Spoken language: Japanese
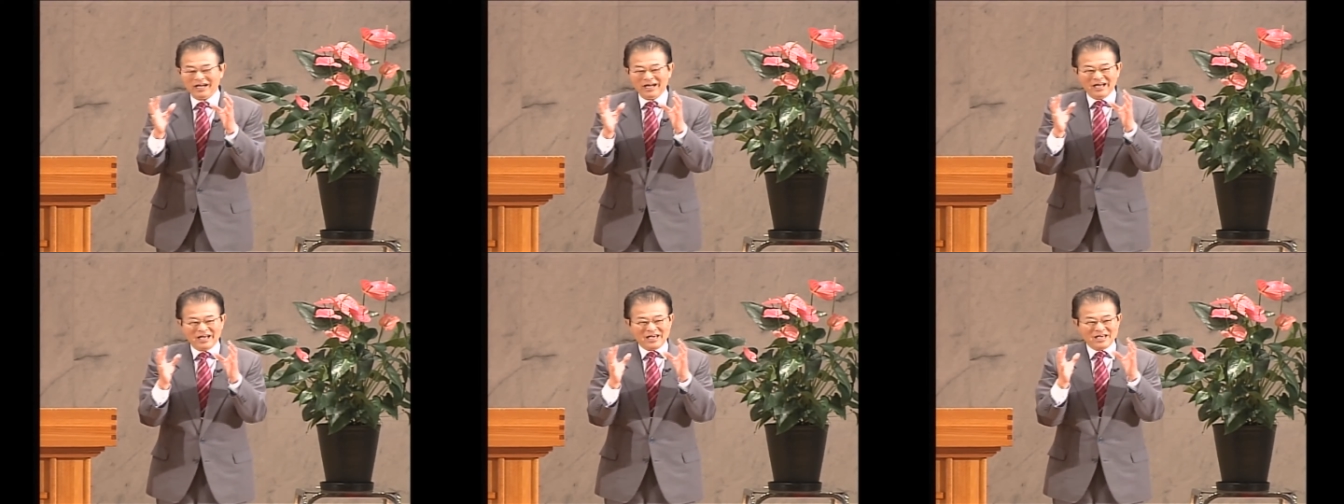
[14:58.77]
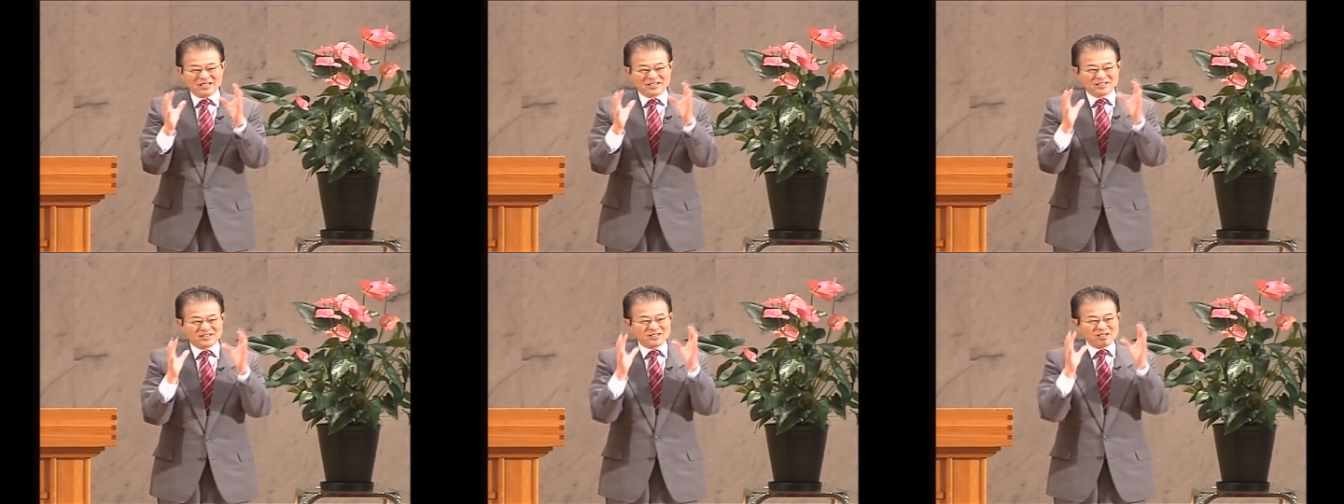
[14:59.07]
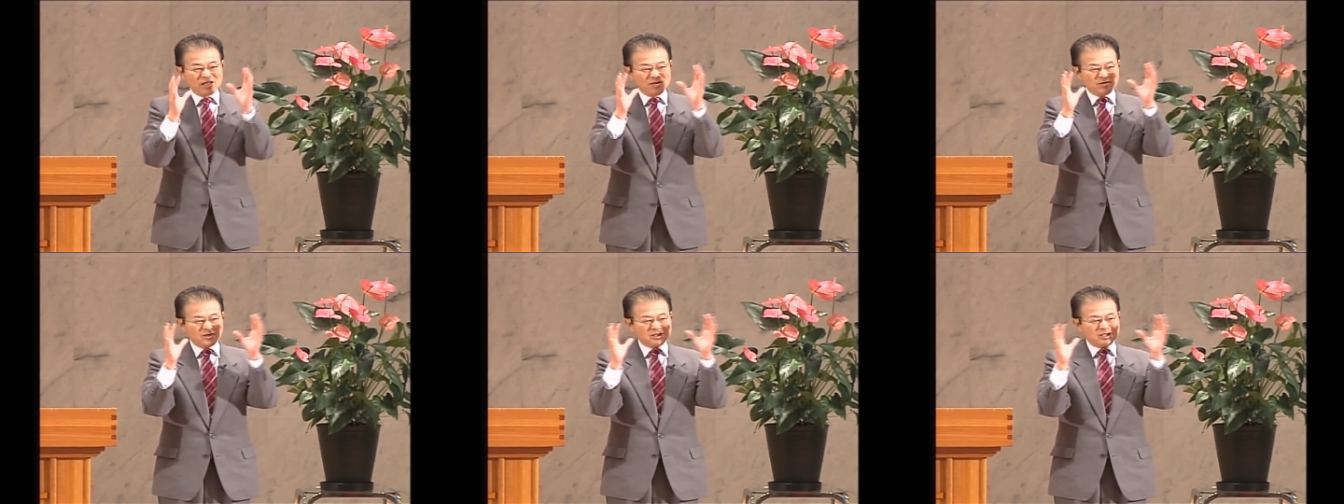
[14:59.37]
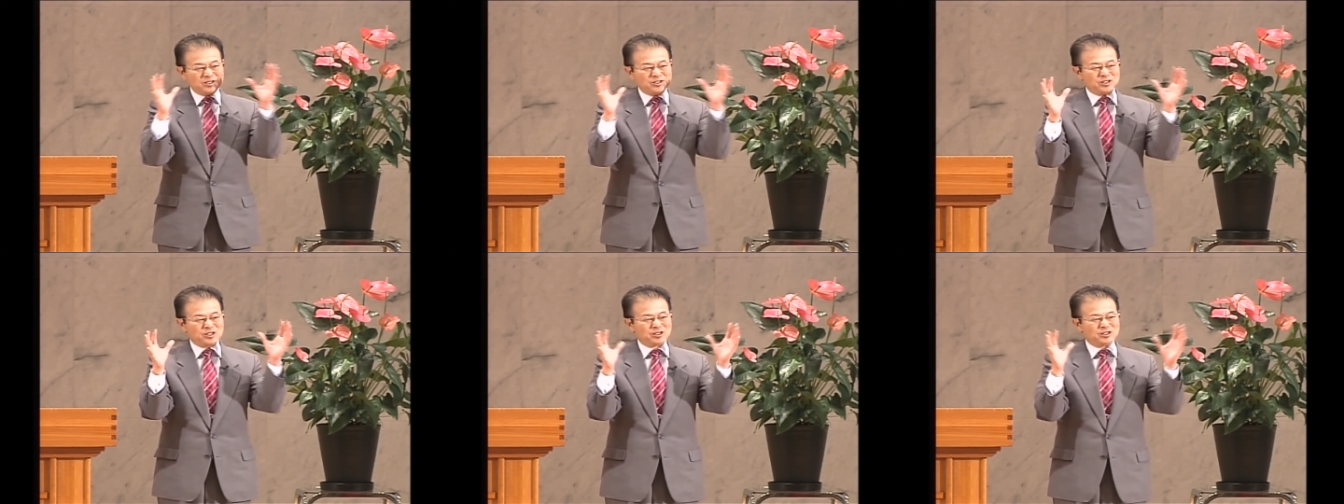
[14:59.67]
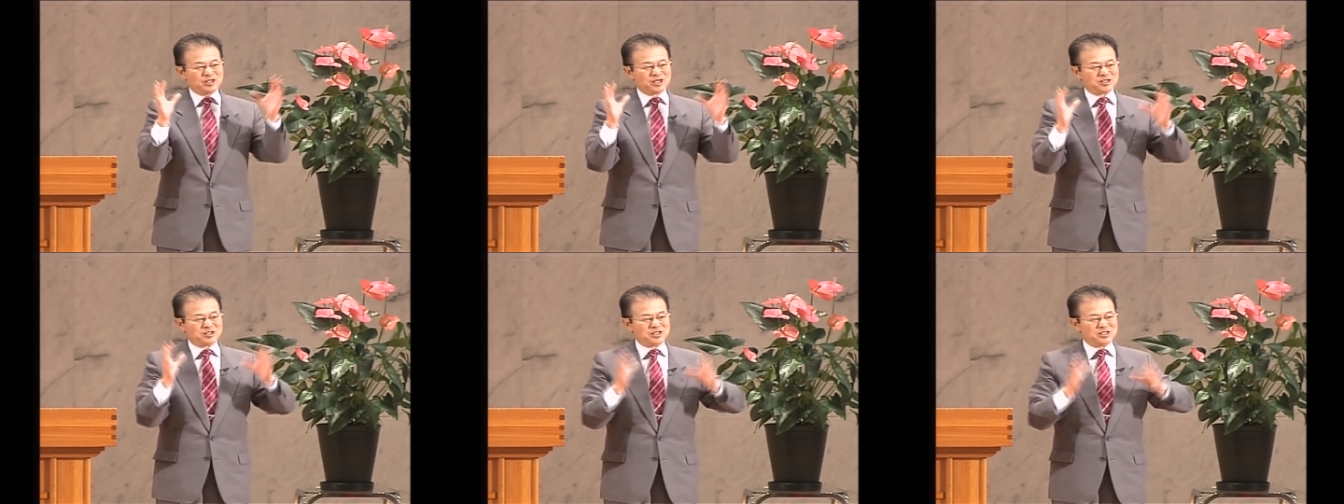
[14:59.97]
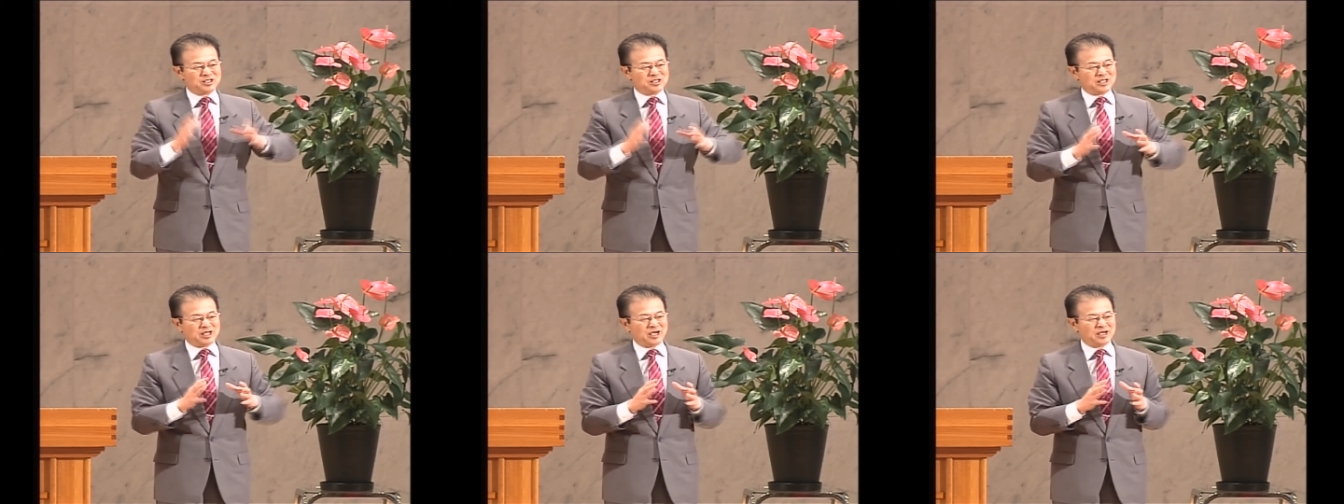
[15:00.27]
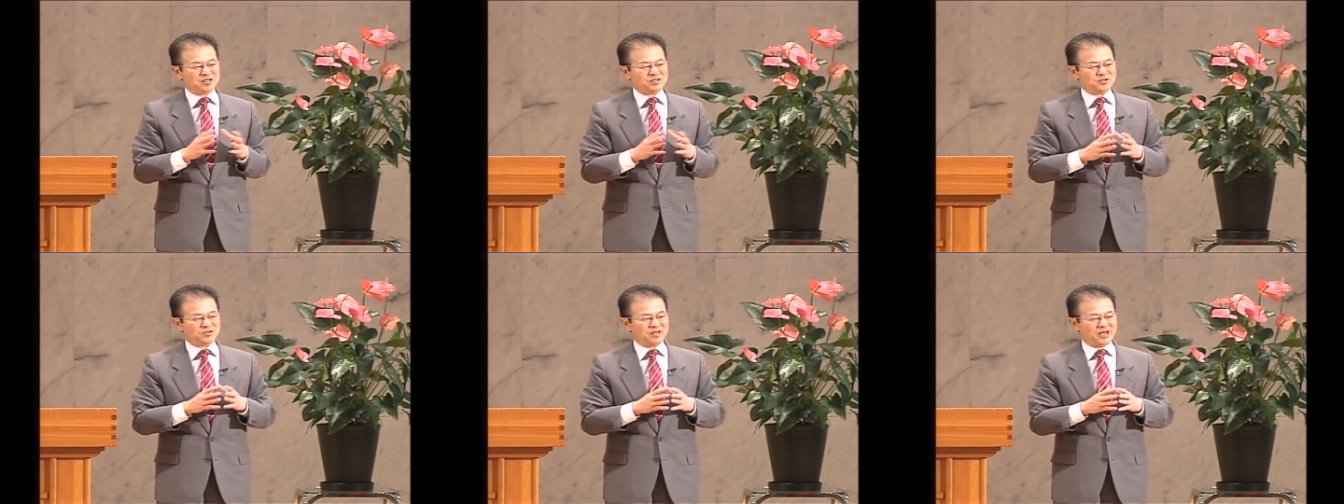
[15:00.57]
いずれ私たちは実
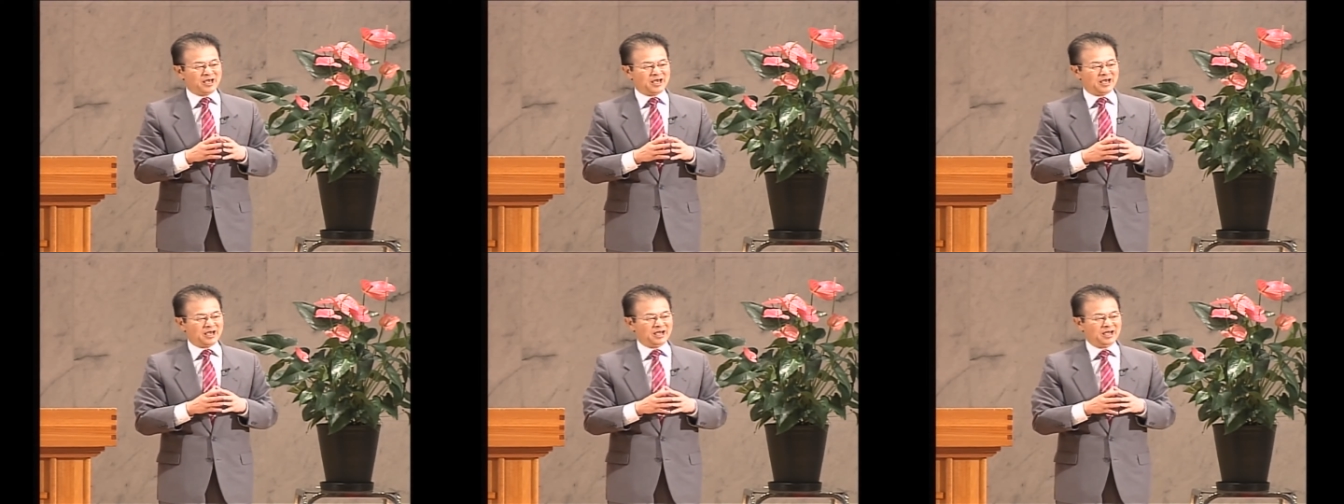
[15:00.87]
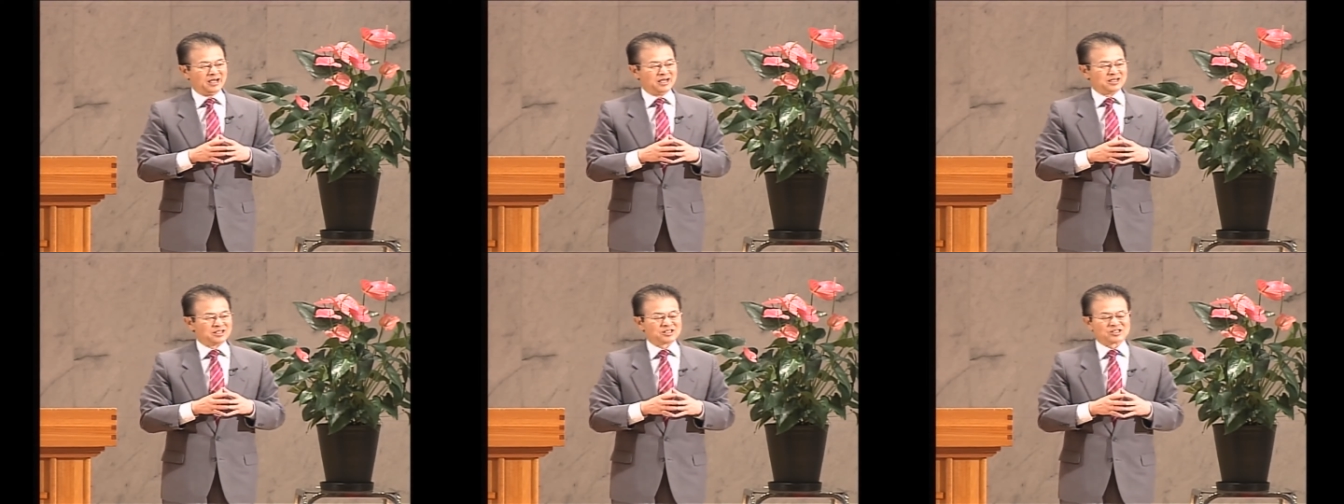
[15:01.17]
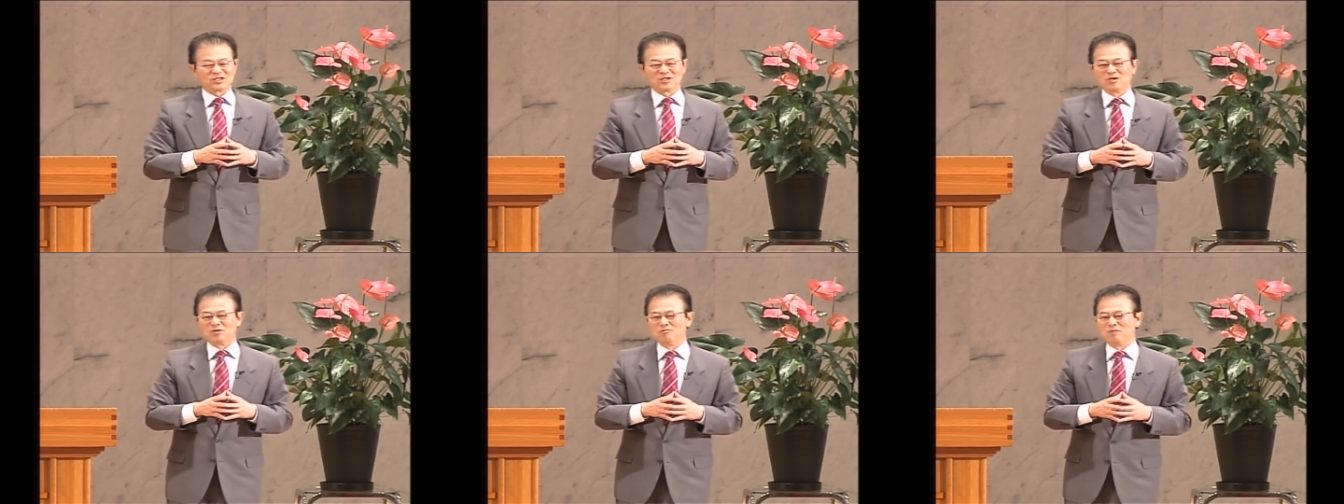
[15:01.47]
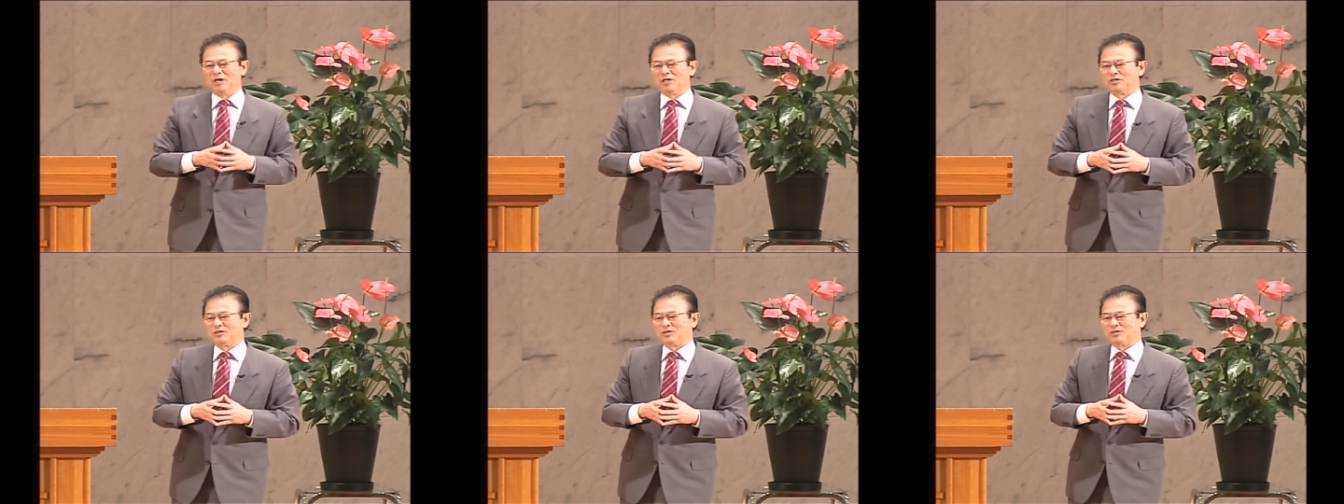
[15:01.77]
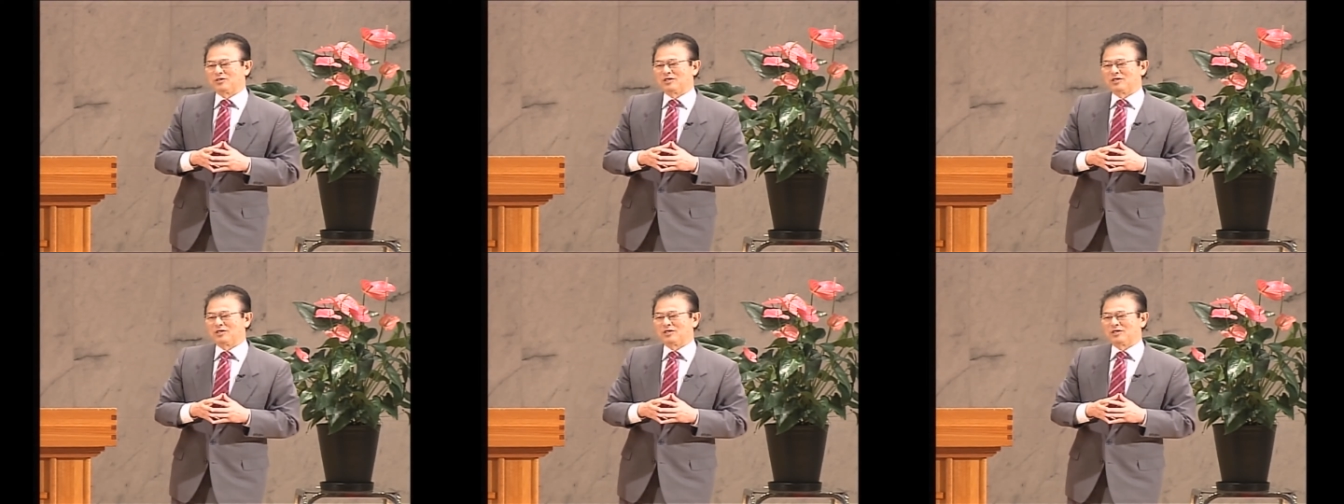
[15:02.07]
体のね、その饅頭